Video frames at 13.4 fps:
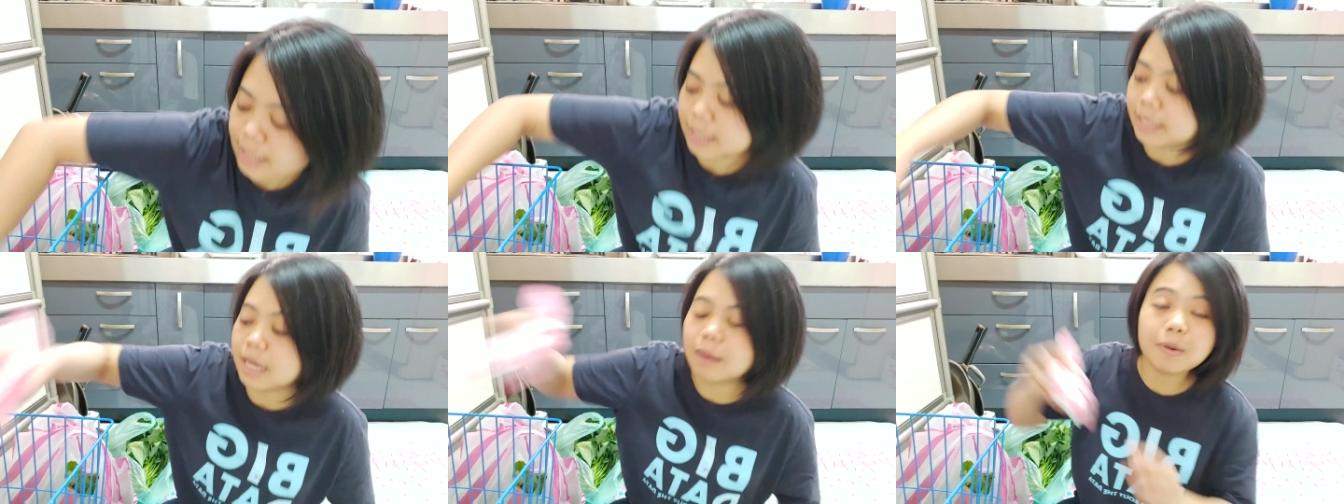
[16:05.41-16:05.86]

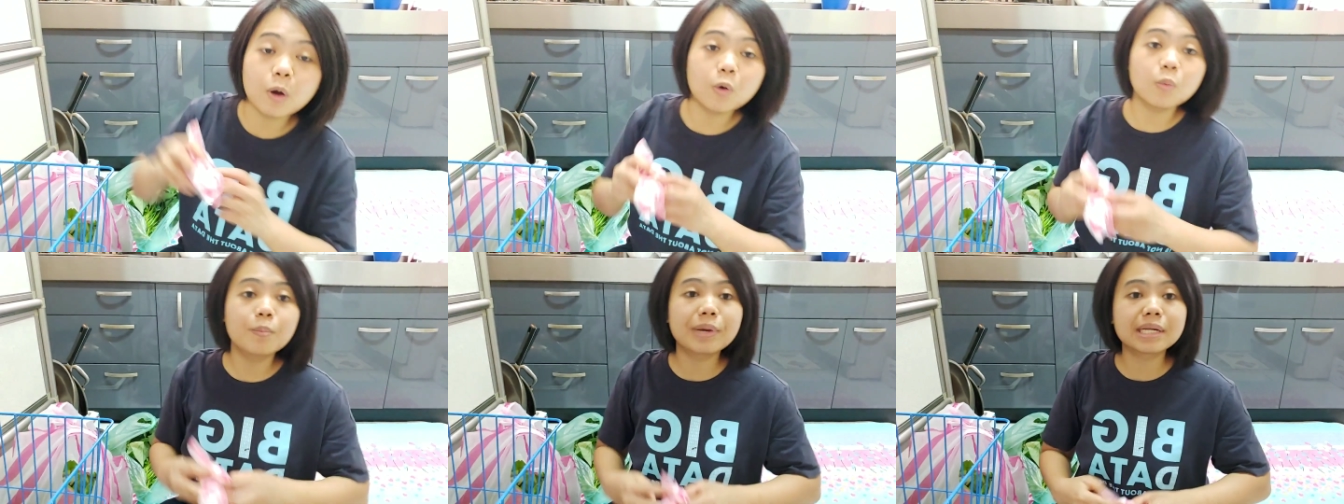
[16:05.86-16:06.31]
dia
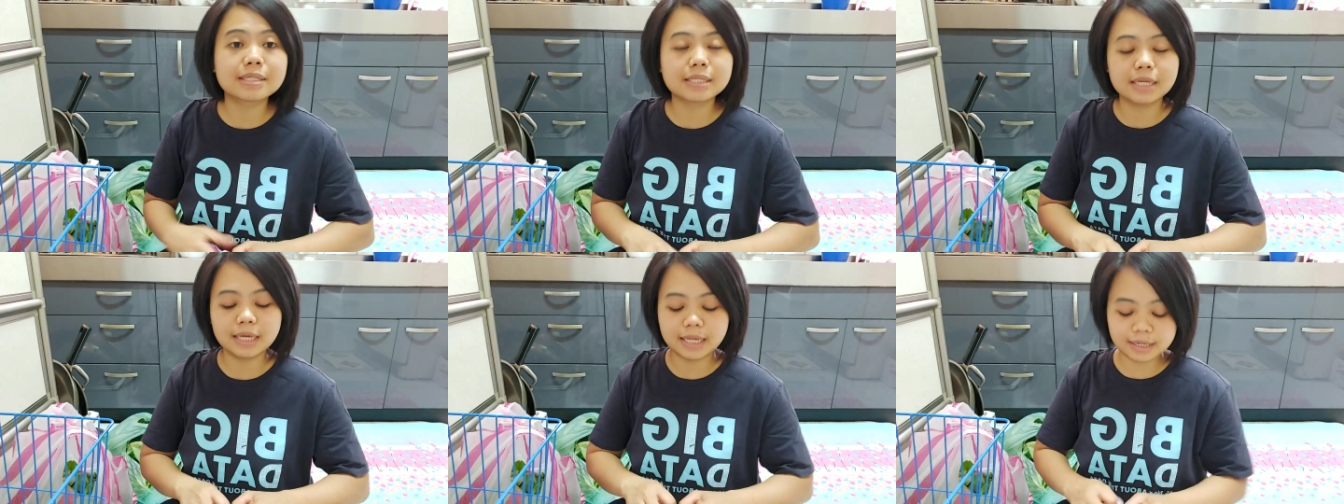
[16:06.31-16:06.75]
mau
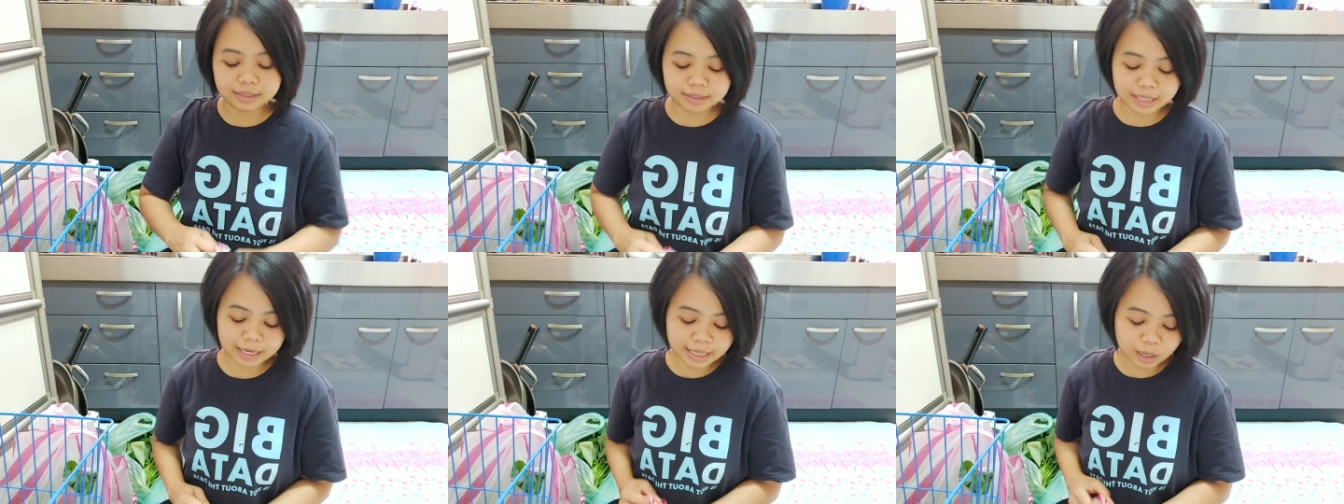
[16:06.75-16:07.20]
bersihin
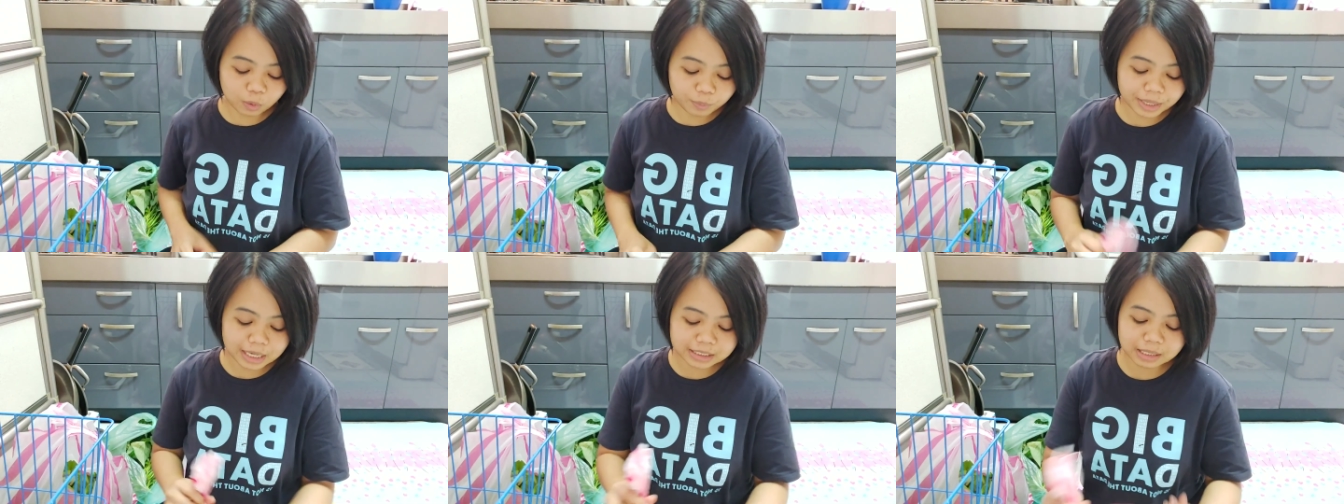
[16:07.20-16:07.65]
tapi aku
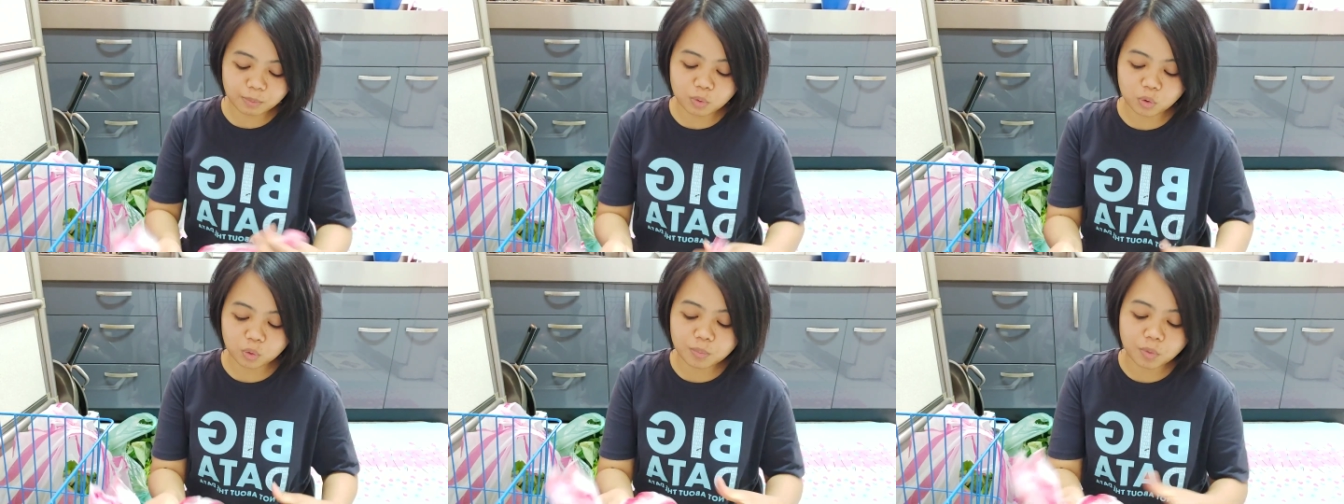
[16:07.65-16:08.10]
bilang sama
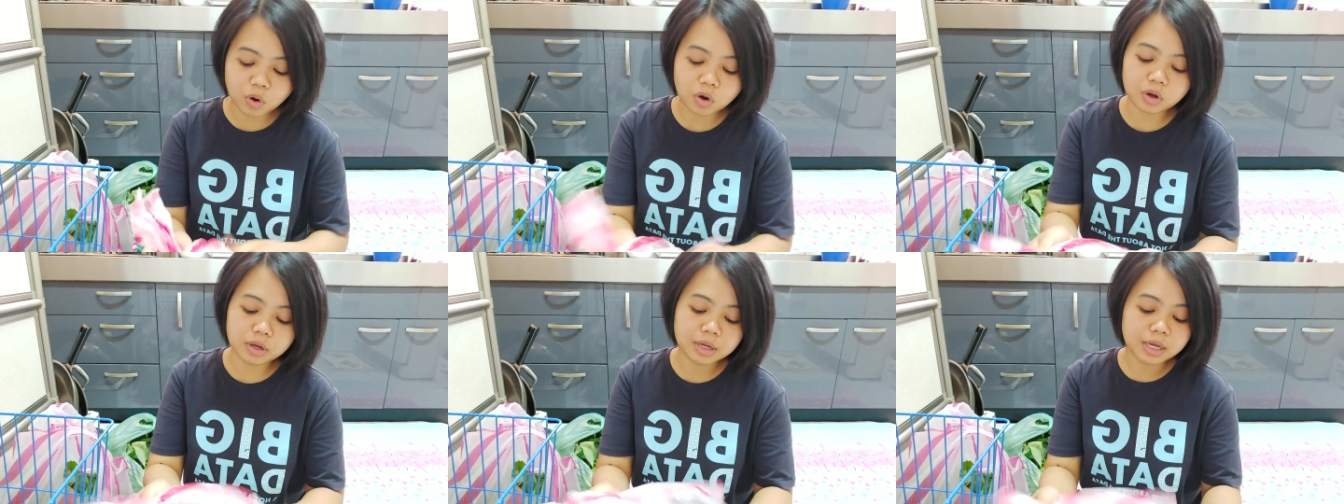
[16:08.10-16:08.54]
mbok
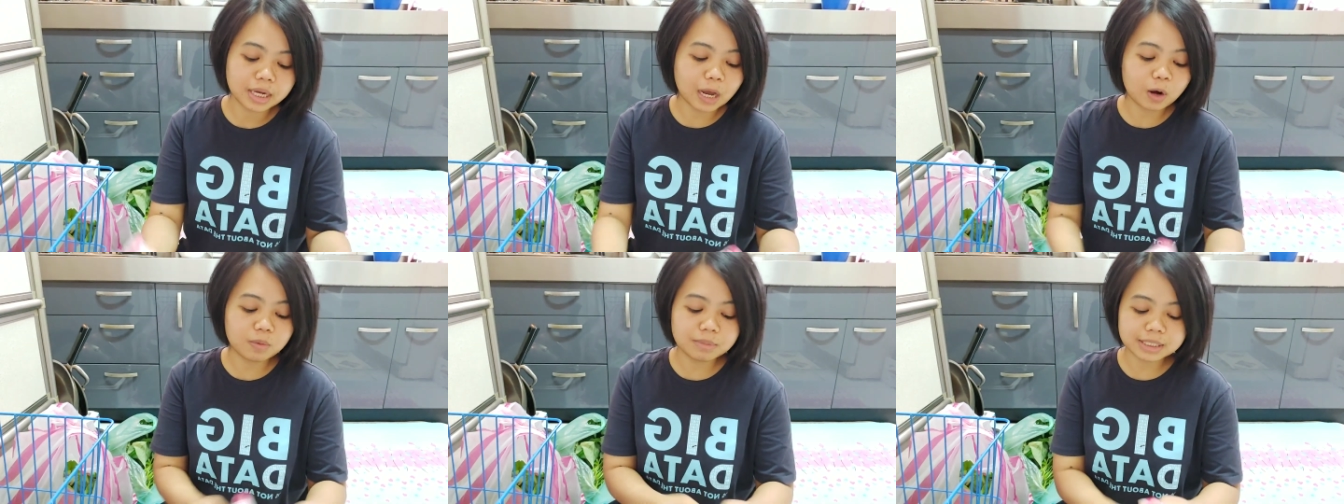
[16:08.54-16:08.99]
mbok
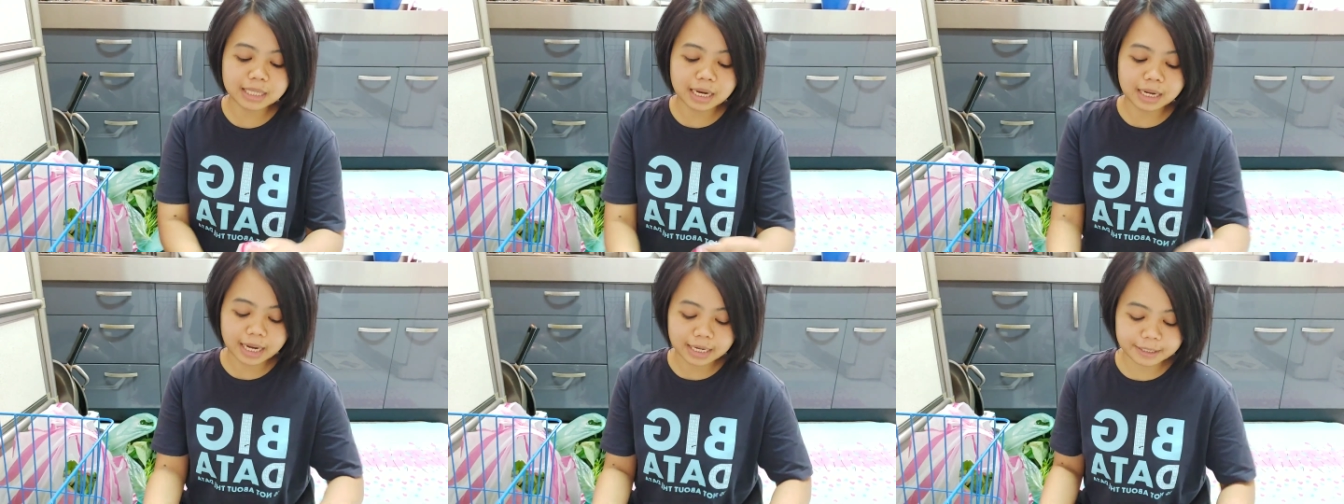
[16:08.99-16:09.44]
kalau
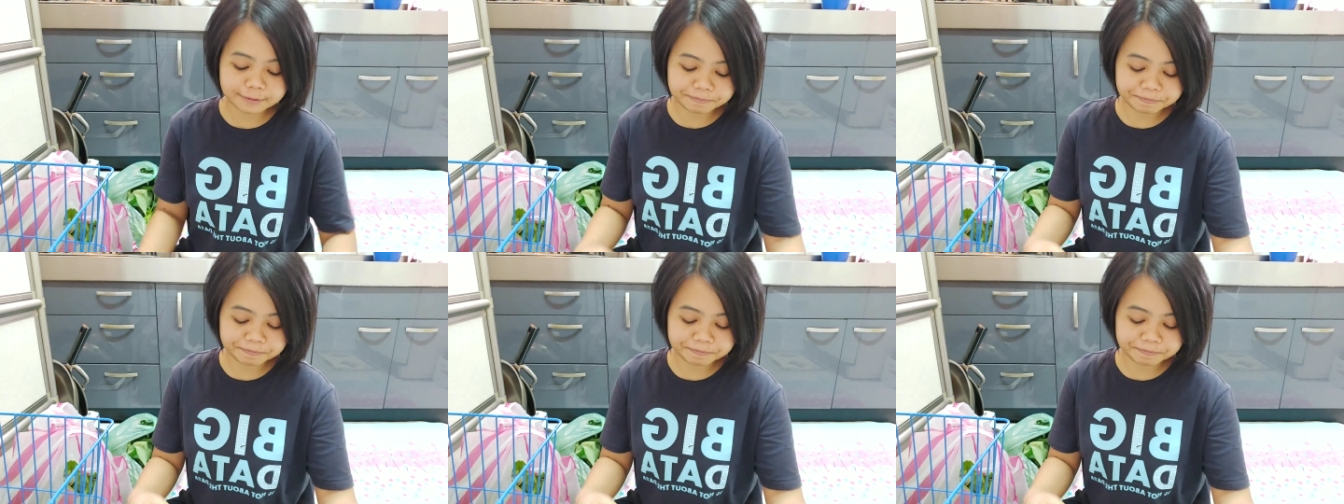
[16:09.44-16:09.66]
misalkan